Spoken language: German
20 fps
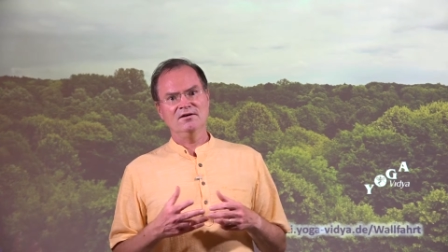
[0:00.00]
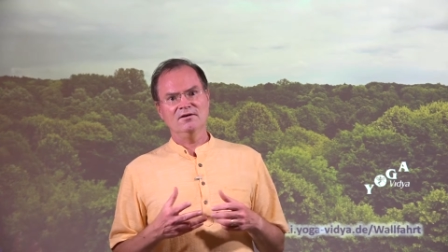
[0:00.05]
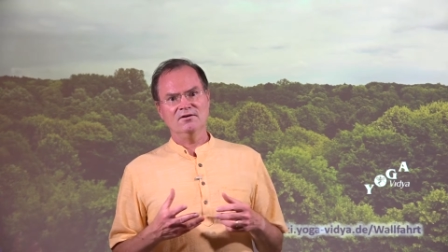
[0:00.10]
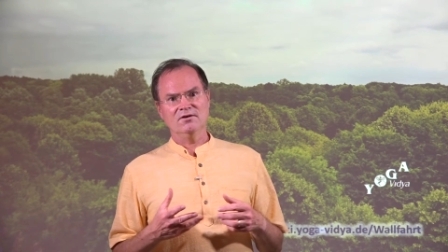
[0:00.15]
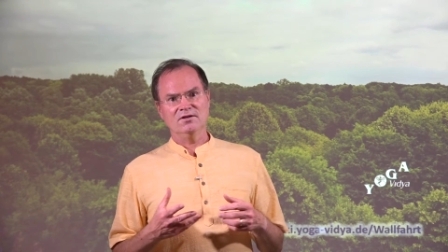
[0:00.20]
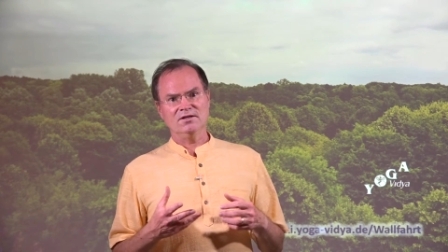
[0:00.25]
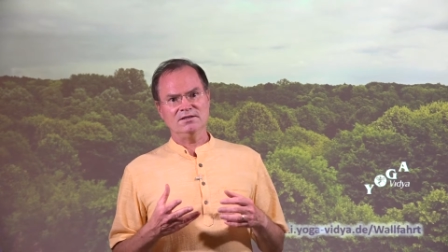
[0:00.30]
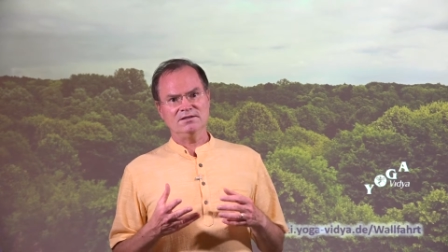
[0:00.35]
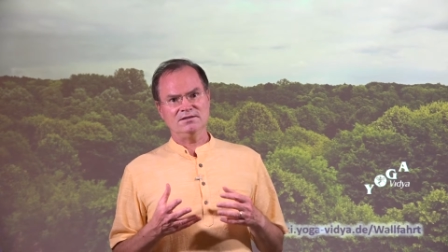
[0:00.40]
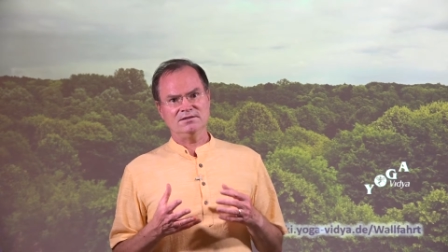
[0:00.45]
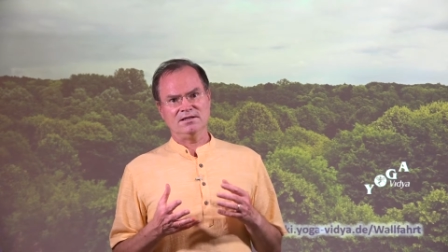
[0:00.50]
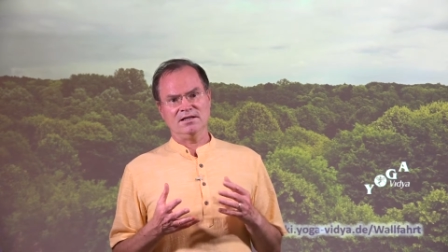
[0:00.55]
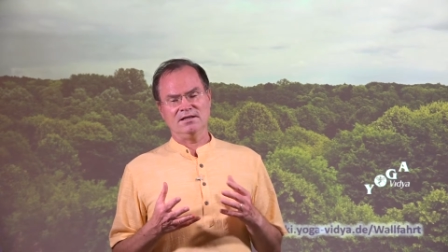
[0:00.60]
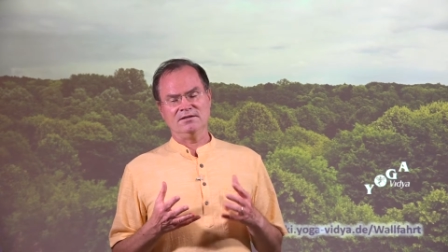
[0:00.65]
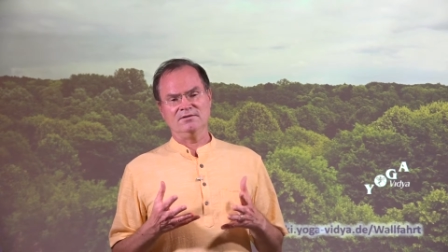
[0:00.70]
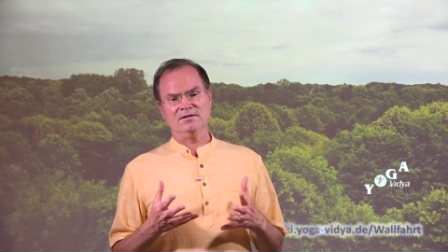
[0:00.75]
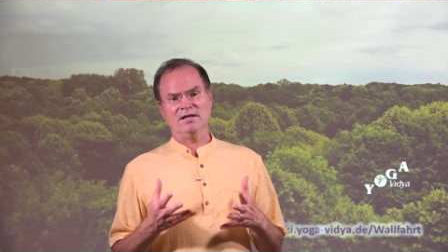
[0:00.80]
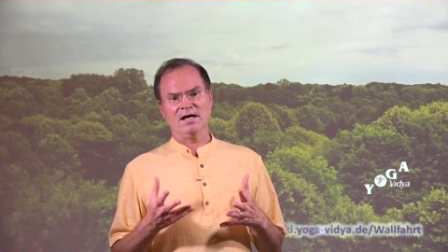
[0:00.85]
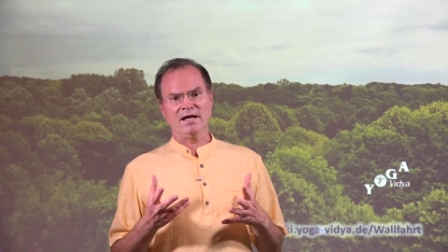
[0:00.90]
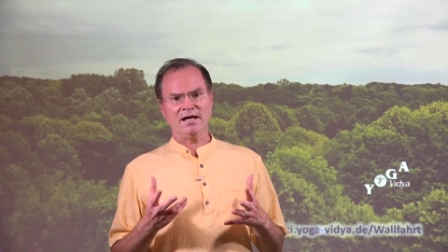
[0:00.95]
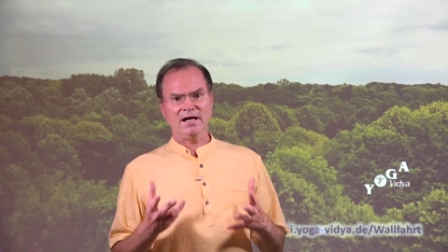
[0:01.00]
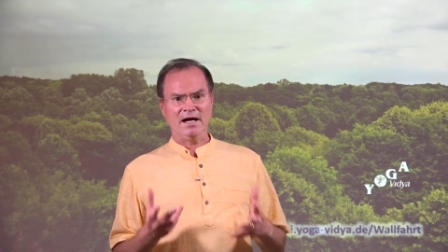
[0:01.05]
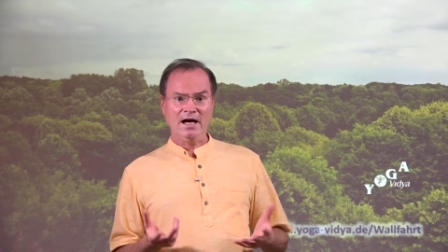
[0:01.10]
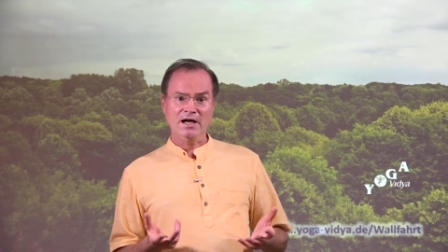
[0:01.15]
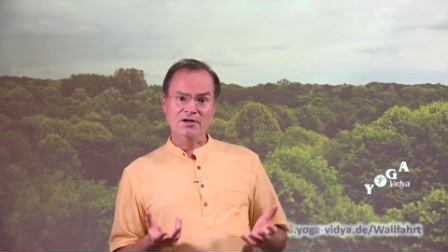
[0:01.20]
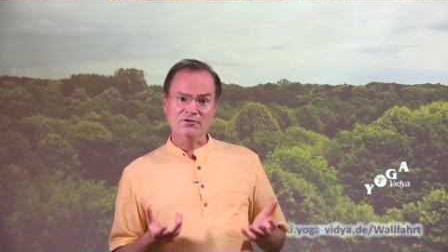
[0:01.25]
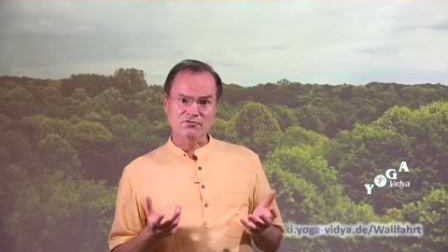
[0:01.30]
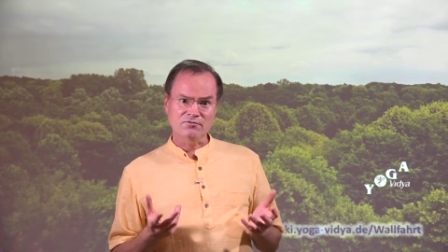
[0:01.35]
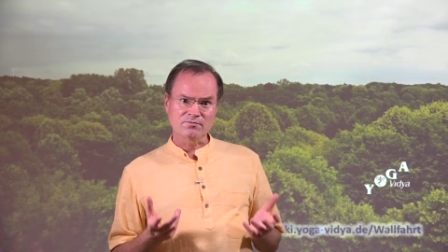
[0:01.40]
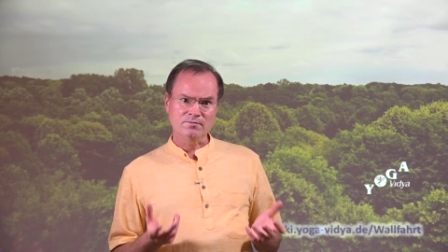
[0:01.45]
und dann
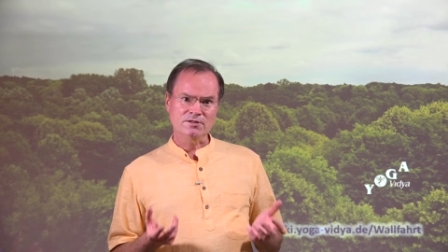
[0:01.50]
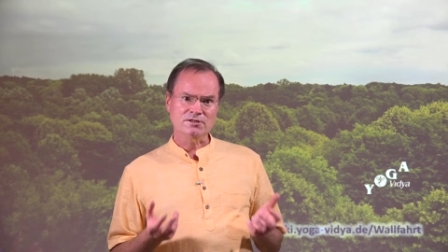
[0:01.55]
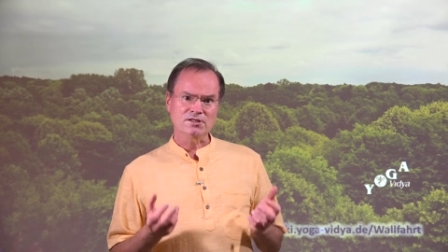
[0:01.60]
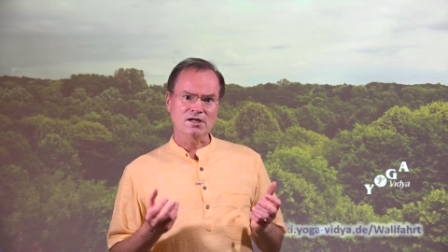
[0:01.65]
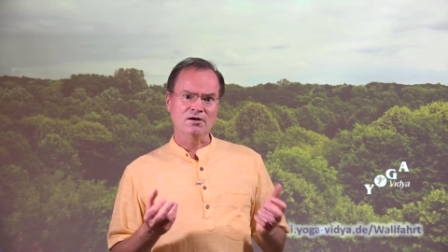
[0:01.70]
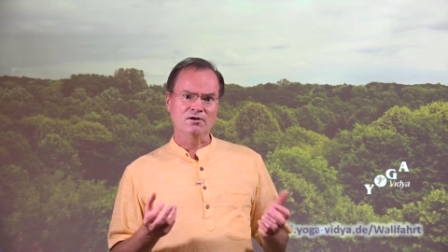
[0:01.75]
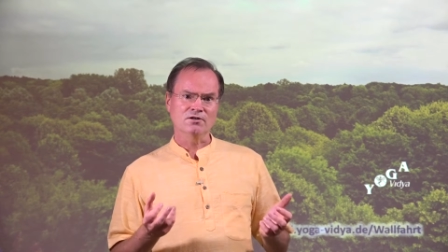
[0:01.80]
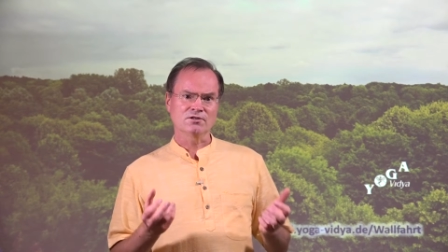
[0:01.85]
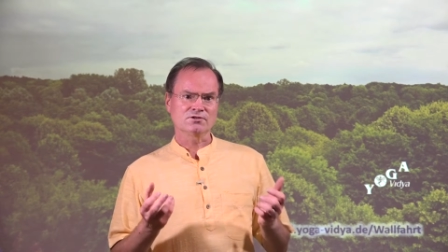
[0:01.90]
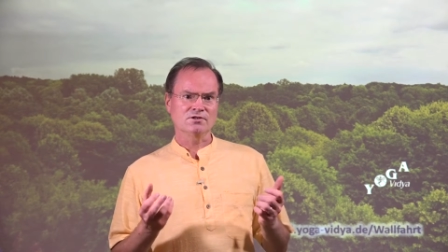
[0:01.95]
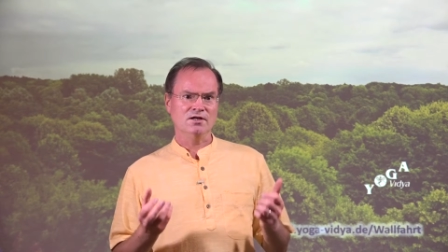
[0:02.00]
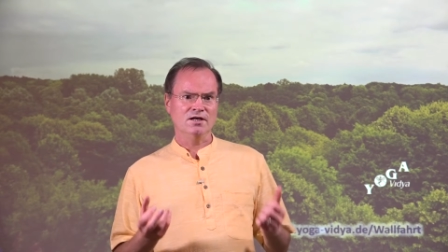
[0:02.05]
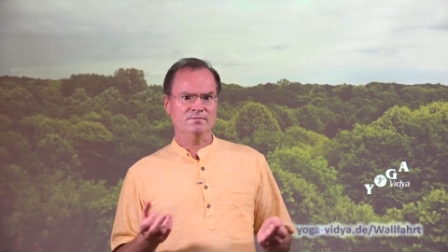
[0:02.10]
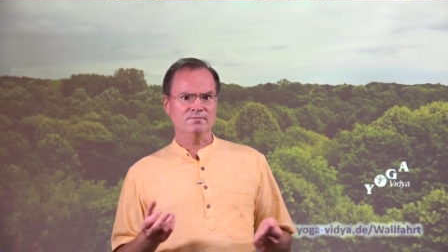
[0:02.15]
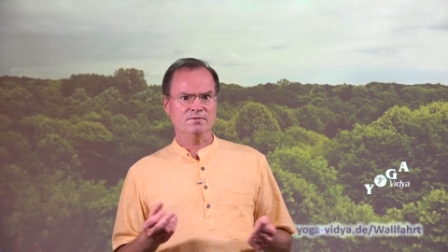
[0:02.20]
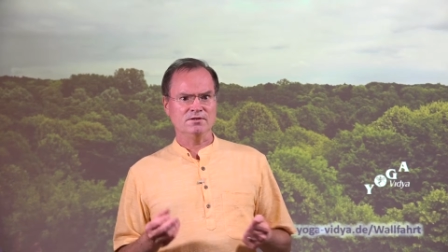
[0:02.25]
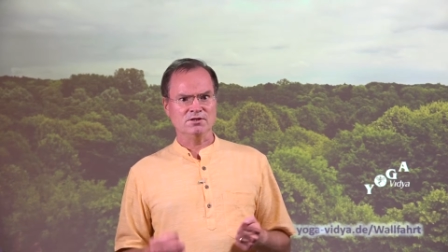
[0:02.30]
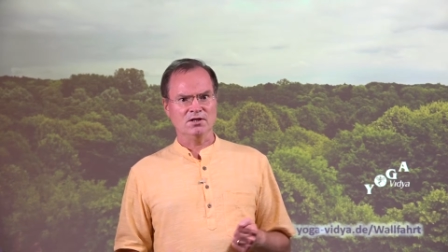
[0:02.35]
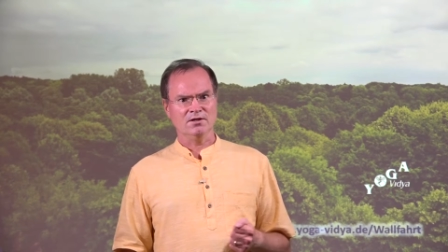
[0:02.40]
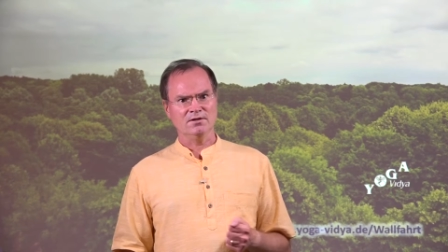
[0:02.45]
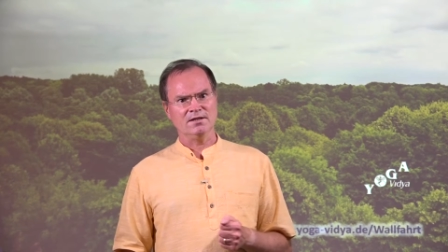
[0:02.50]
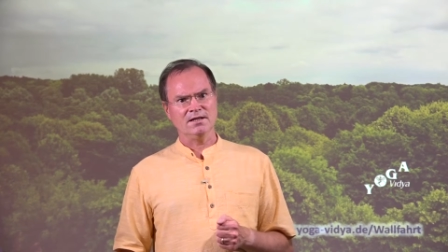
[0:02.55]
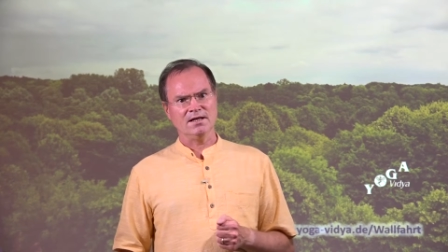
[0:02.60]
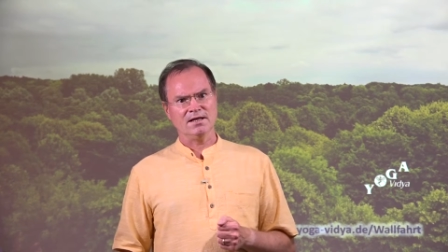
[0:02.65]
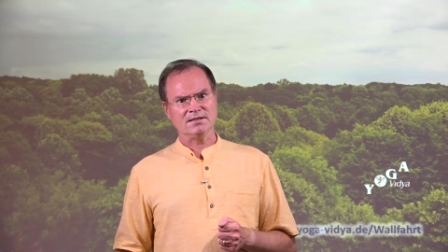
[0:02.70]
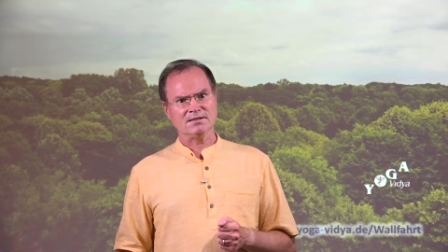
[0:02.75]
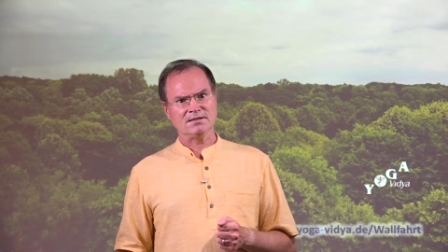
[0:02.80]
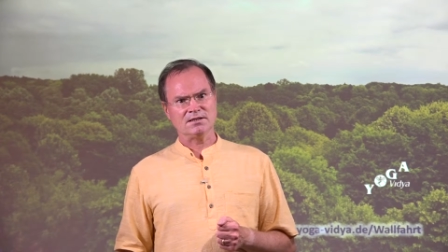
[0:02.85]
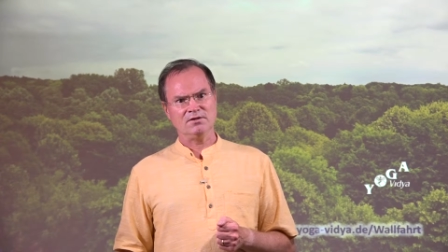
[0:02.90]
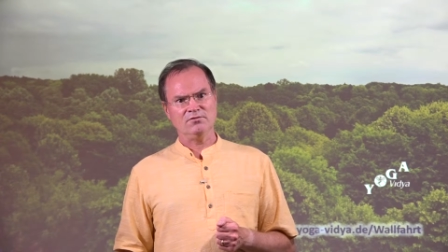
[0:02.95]
ergreift mich auch so ein
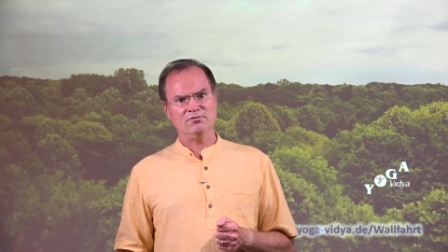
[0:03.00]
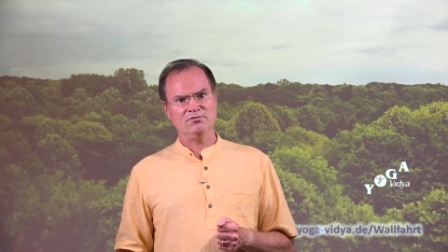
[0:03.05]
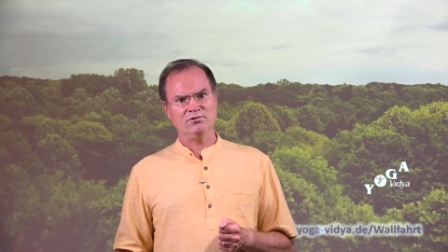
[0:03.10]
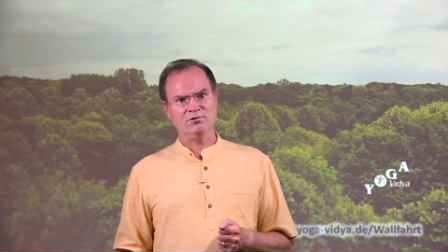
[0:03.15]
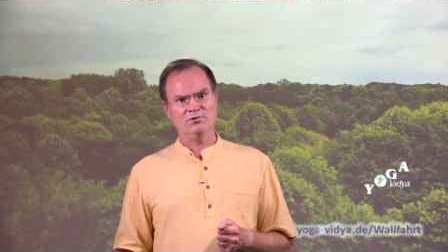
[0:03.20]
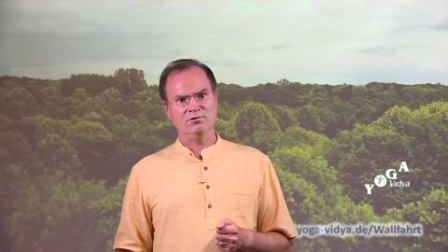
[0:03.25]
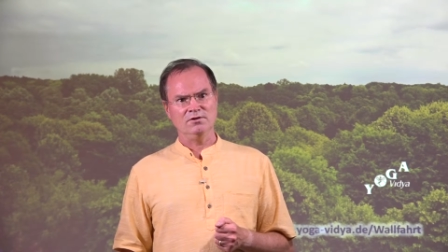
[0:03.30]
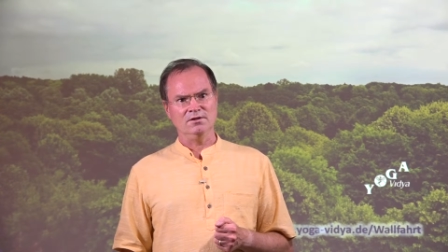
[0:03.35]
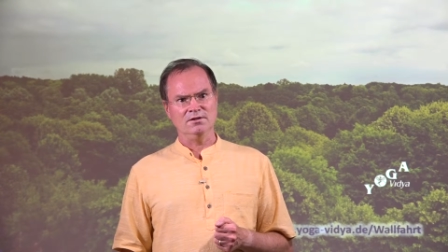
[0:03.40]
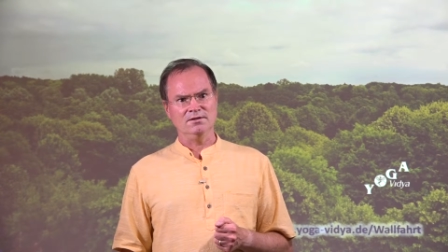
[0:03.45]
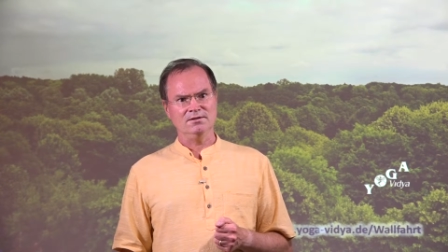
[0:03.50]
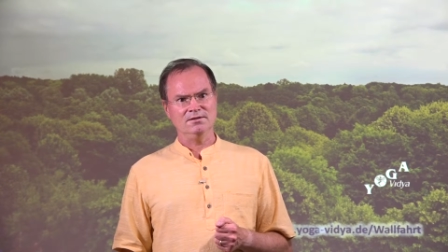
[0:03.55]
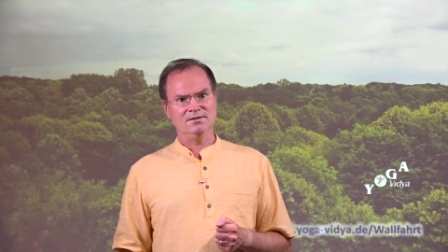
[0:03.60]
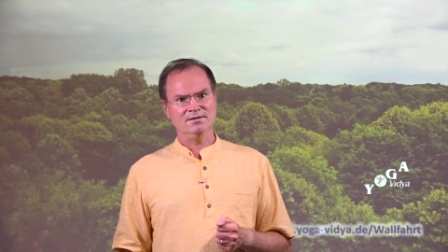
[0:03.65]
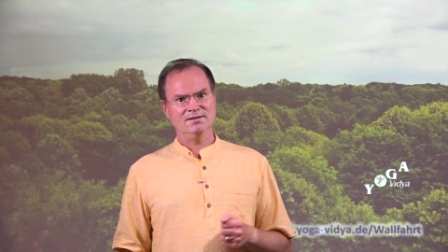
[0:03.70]
besonderes Gefühl.